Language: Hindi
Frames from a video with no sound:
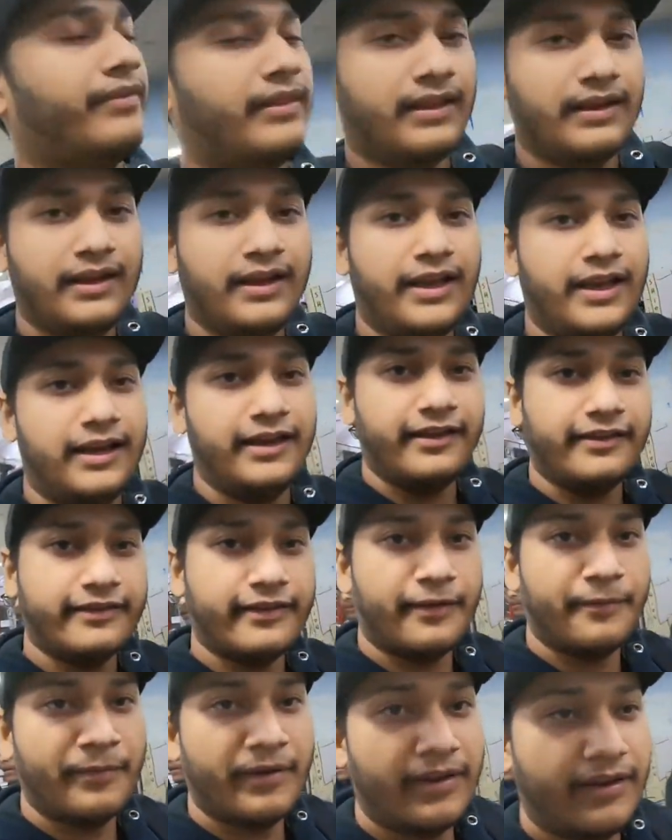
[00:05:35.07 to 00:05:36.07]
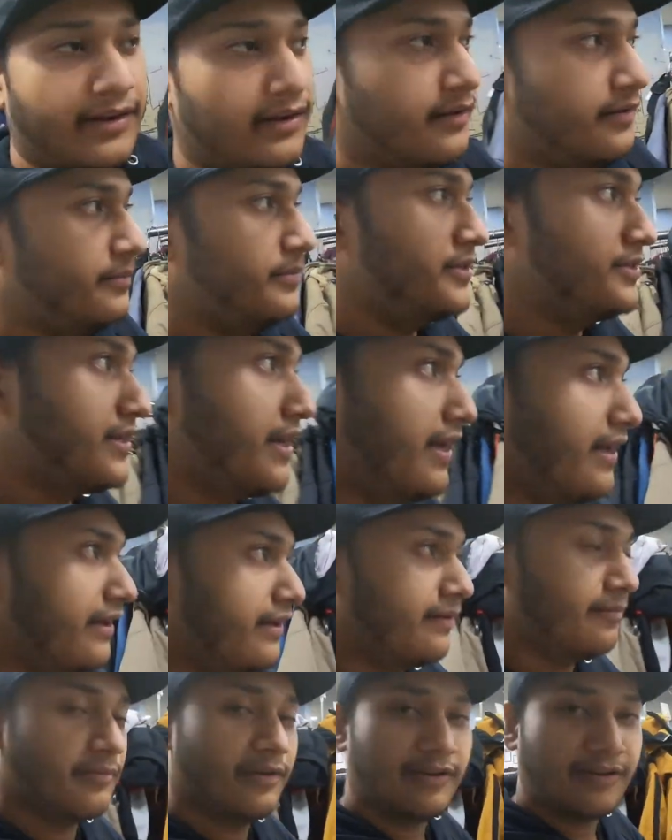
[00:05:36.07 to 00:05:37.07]
ले लिया सामान अभी जाएंगे
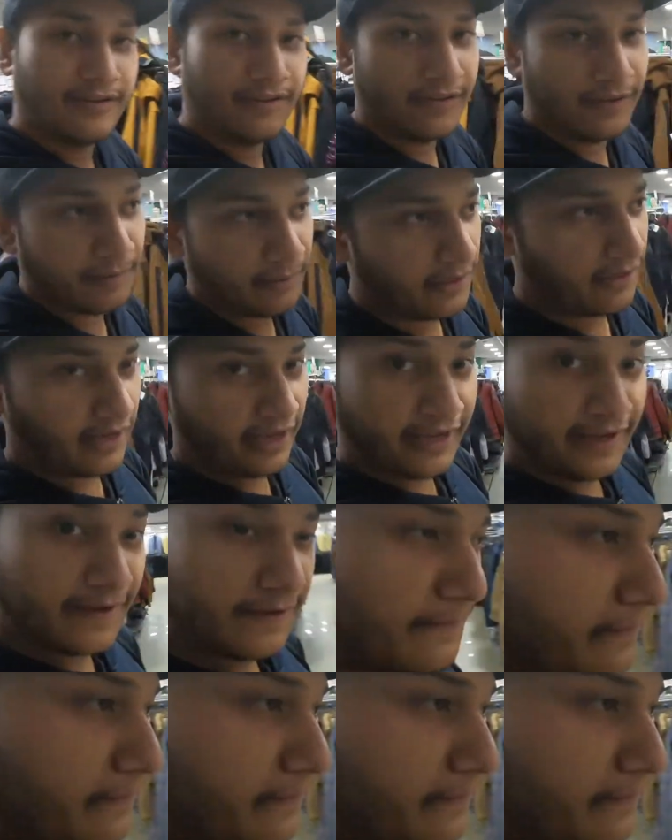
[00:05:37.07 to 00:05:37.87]
मस्त से बनाएंगे